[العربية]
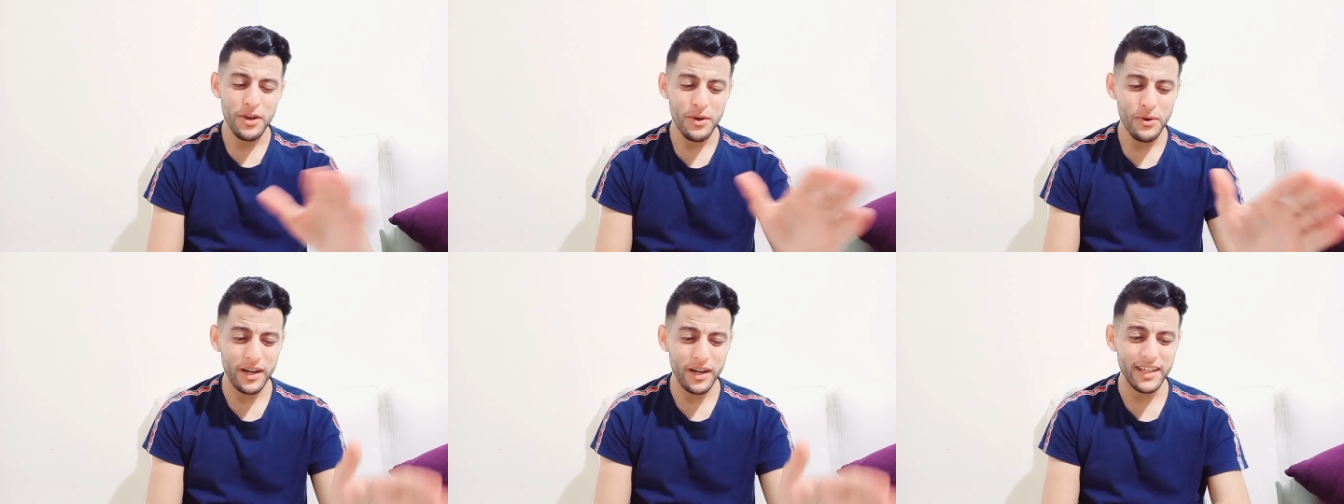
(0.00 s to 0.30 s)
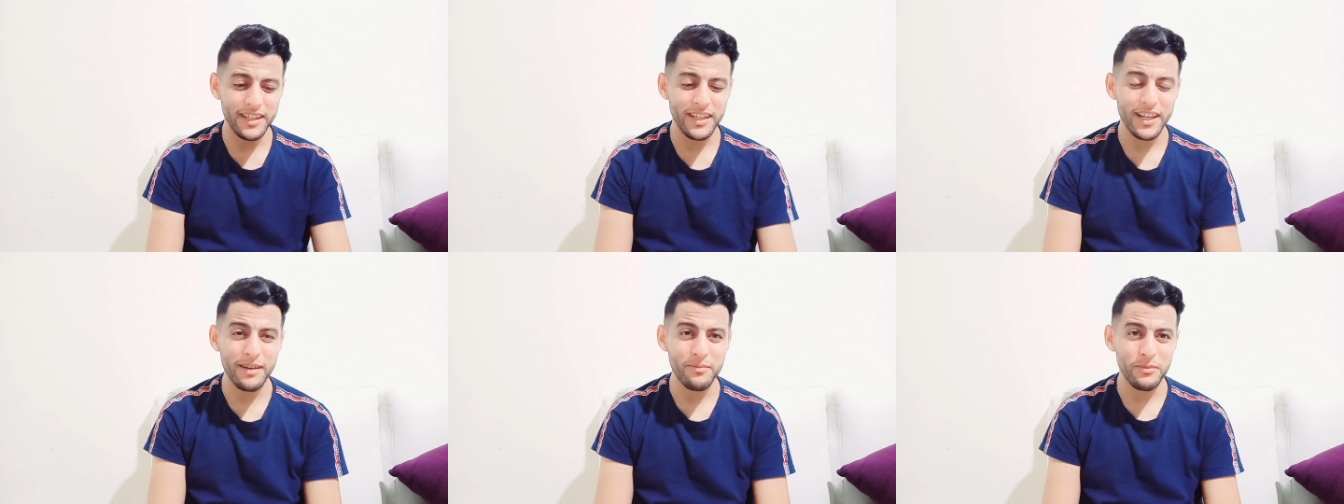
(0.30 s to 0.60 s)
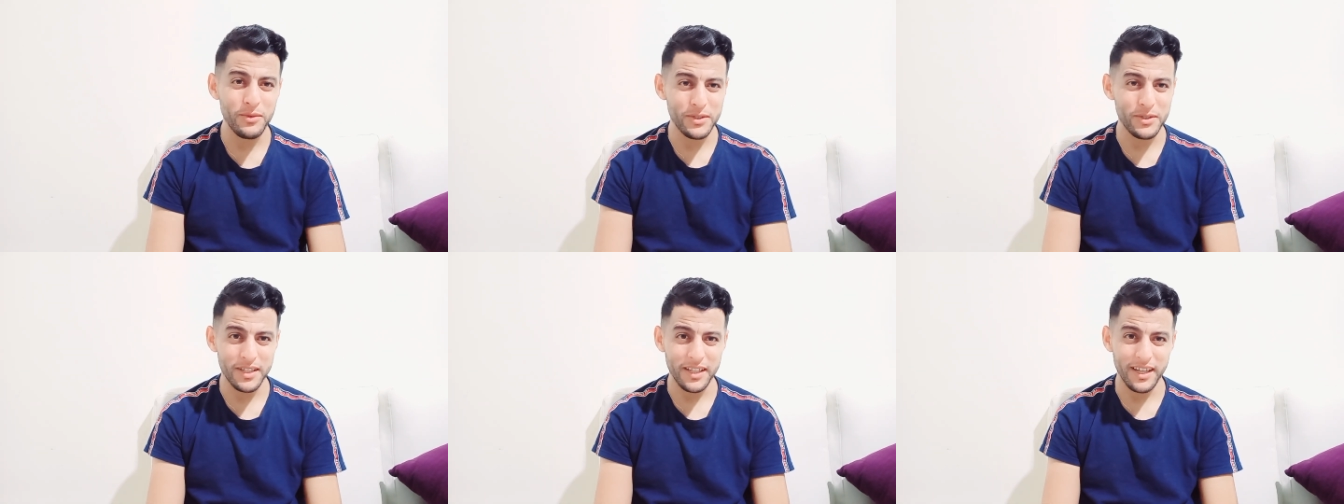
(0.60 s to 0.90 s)
وانا ندير
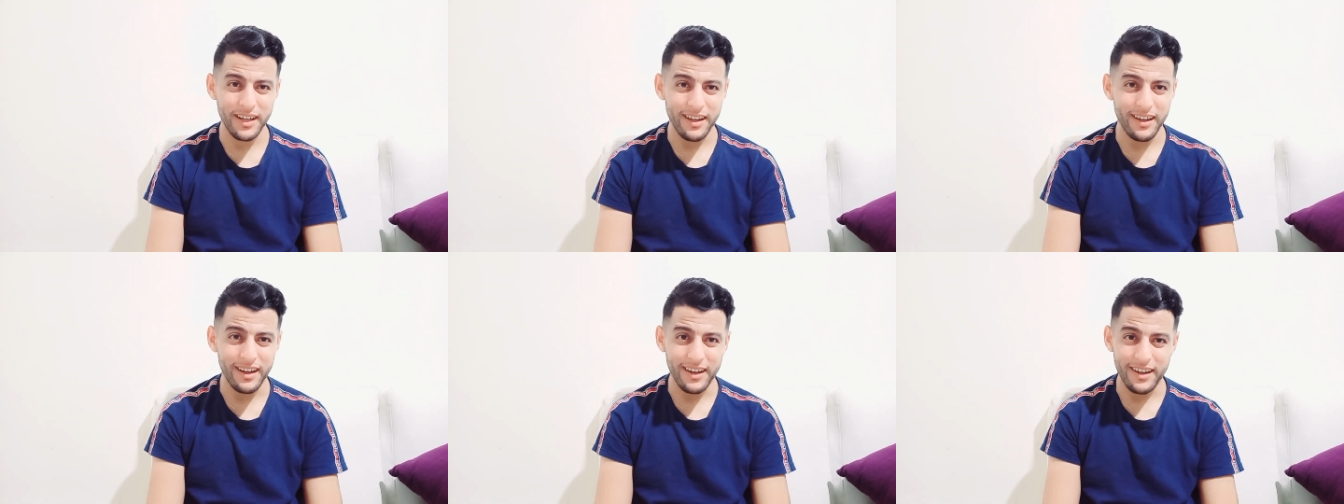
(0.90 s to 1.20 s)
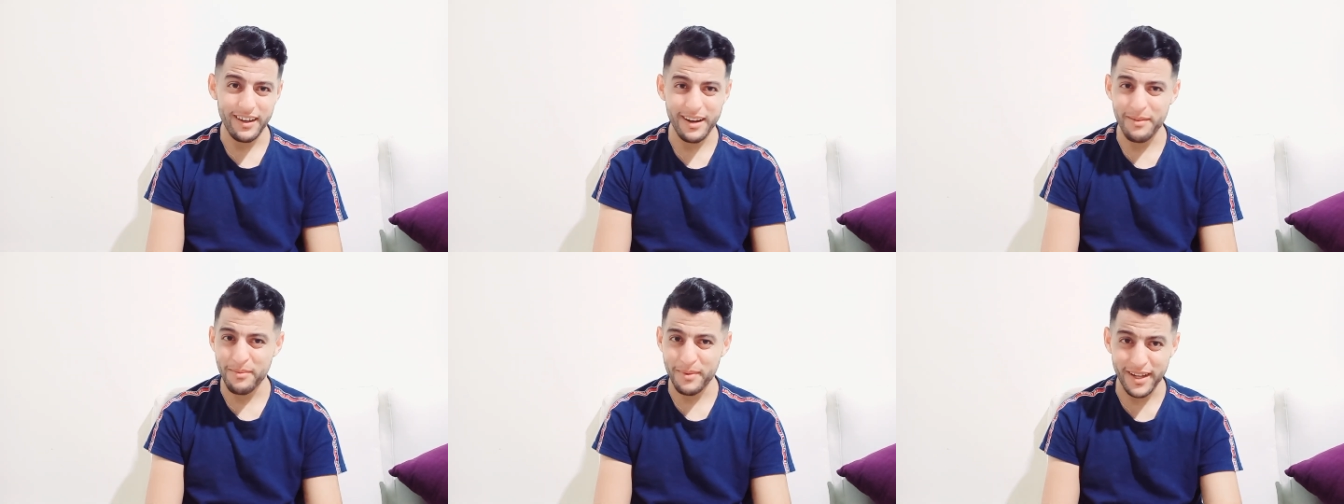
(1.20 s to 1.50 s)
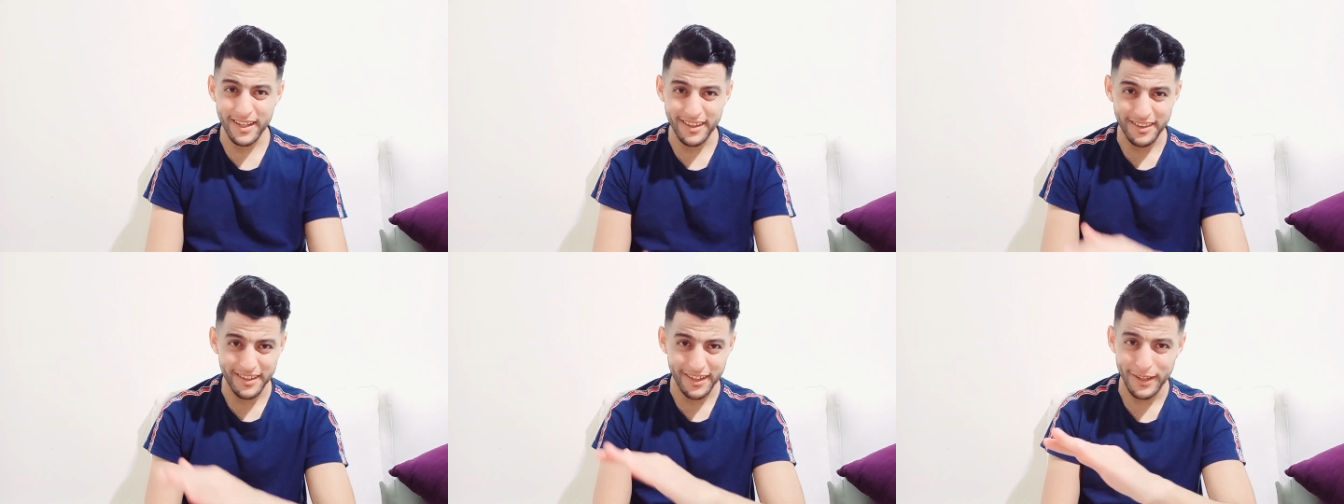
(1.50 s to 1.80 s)
الموسيقى راه
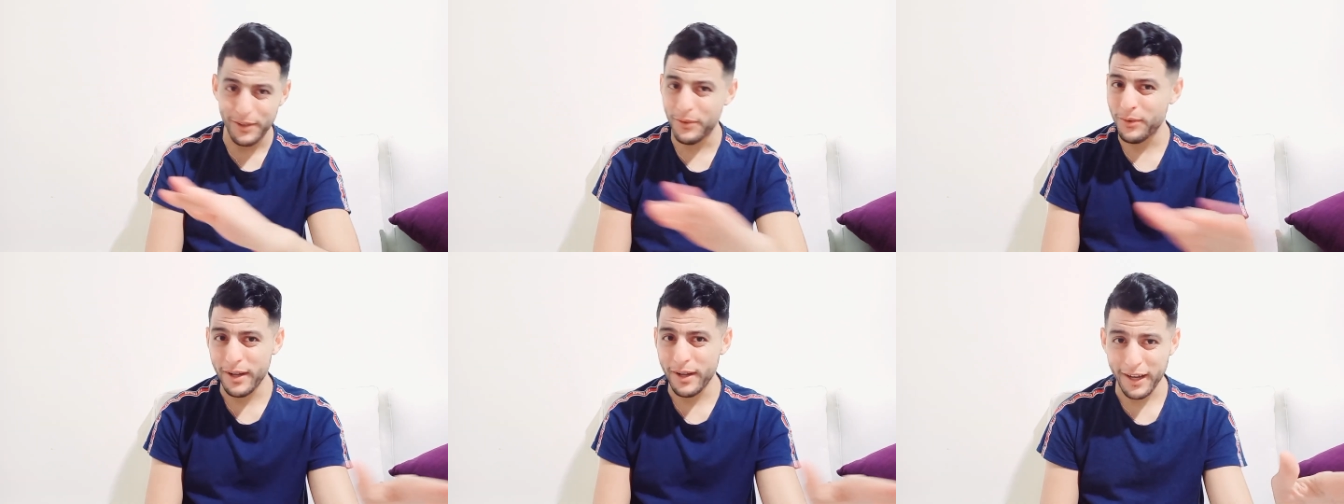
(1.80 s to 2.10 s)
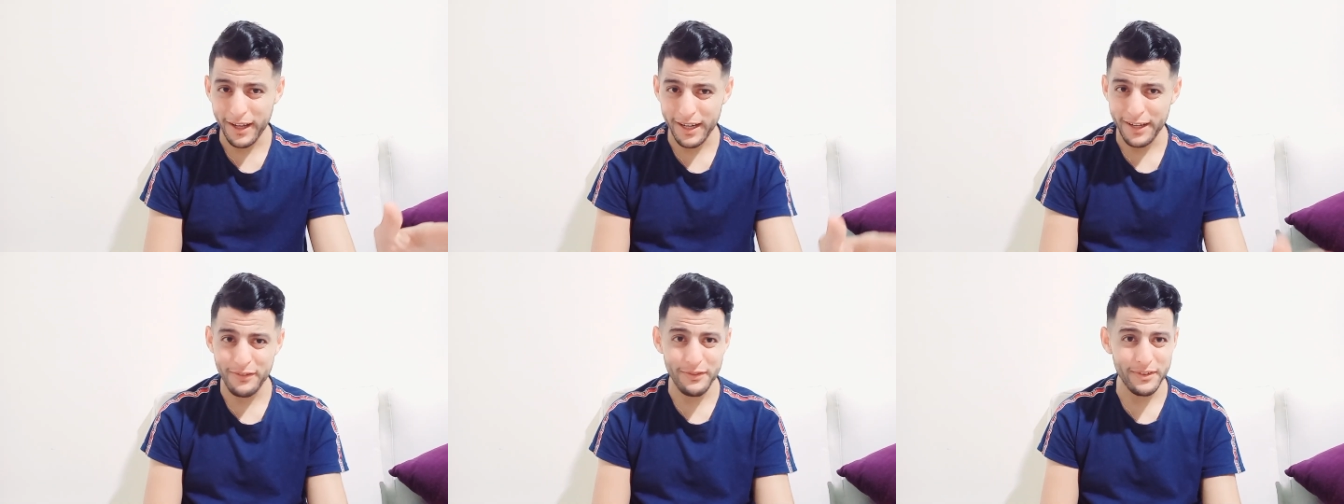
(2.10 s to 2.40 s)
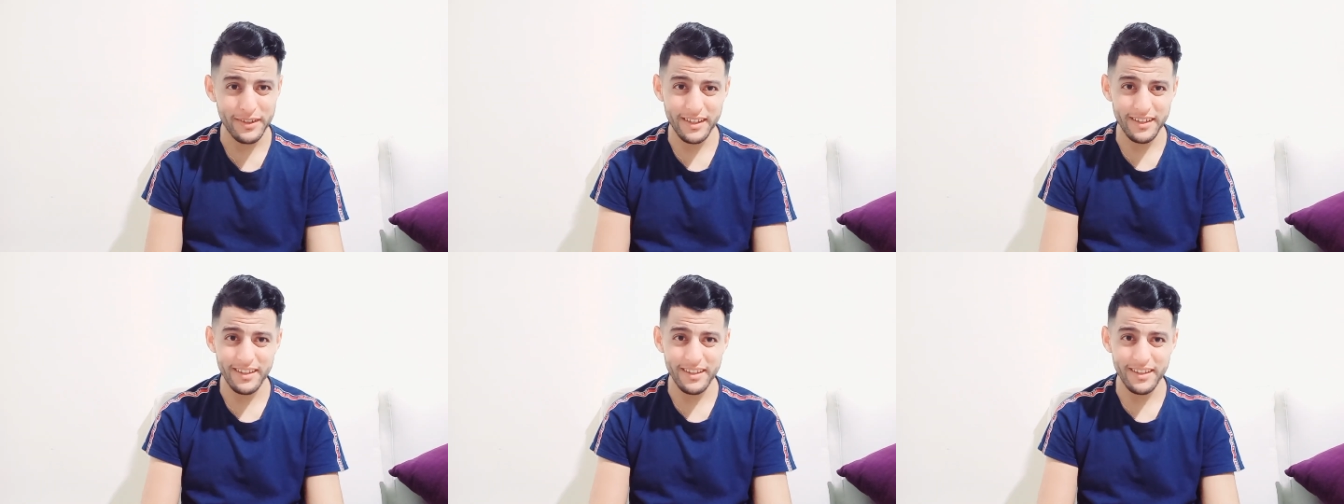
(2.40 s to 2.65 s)
مقطع الاوراق لا في